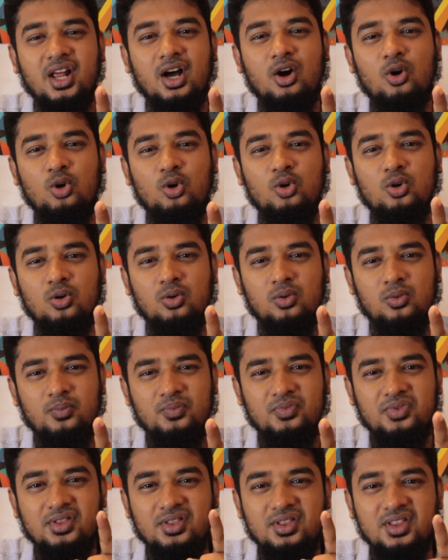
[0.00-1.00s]
এসেরা হলো
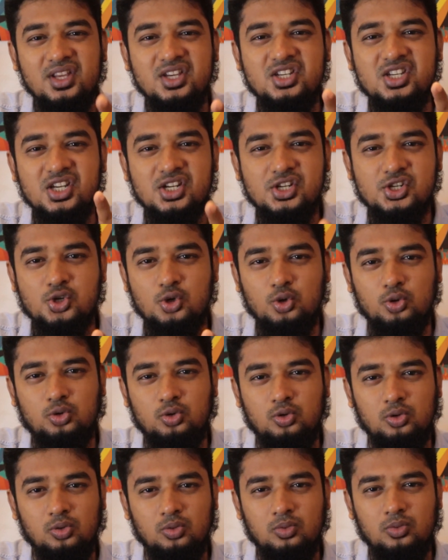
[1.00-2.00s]
দেশের
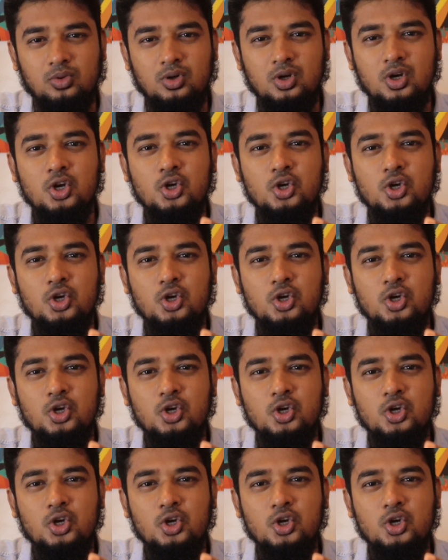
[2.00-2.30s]
শত্রু